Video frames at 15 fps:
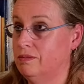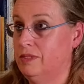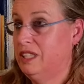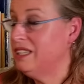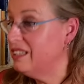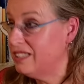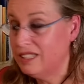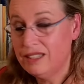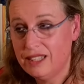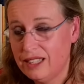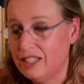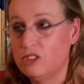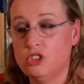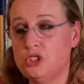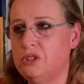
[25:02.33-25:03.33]
Entiende
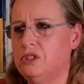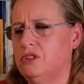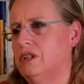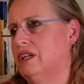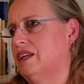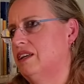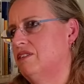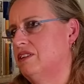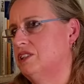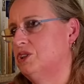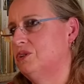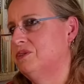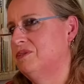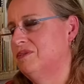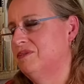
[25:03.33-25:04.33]
que no soy yo la que hace eso.